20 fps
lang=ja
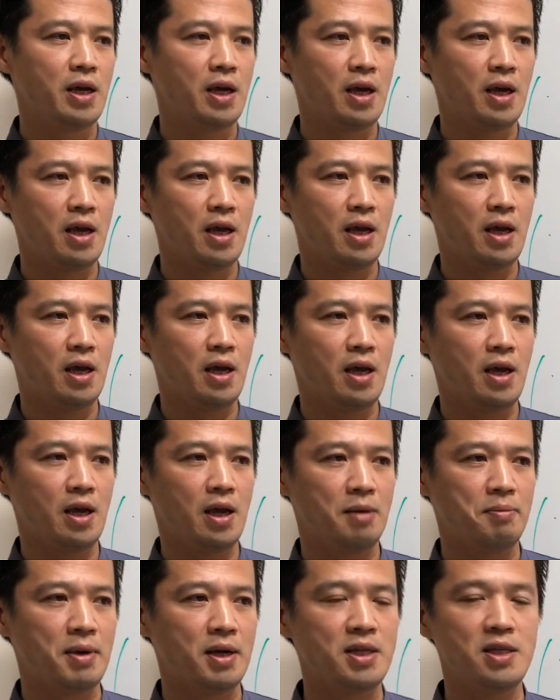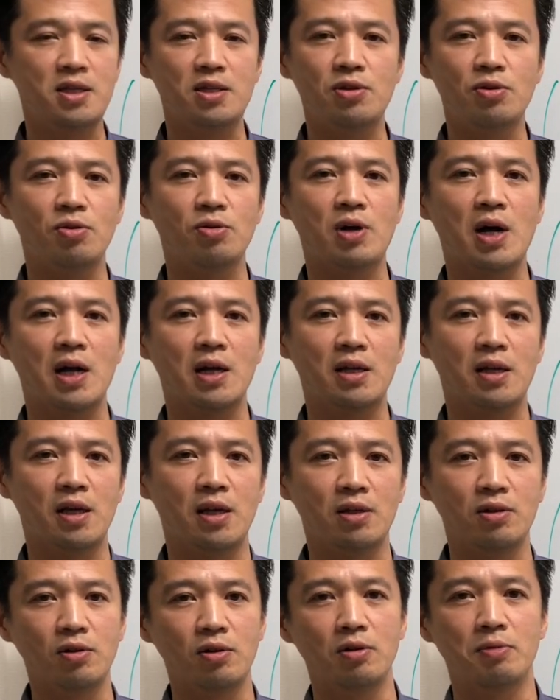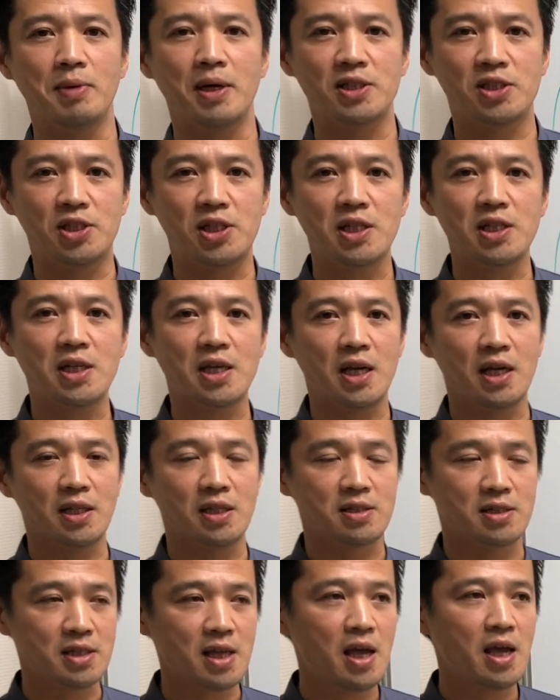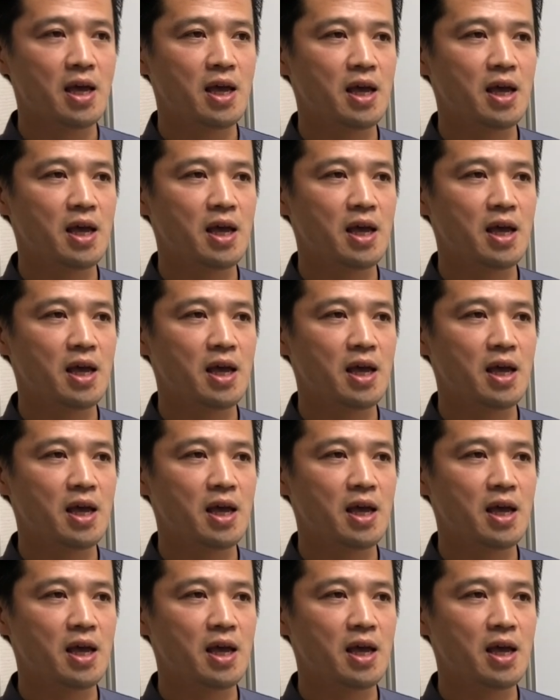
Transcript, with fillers: えーまあ、陰陽関係の、まあ、神経ですね、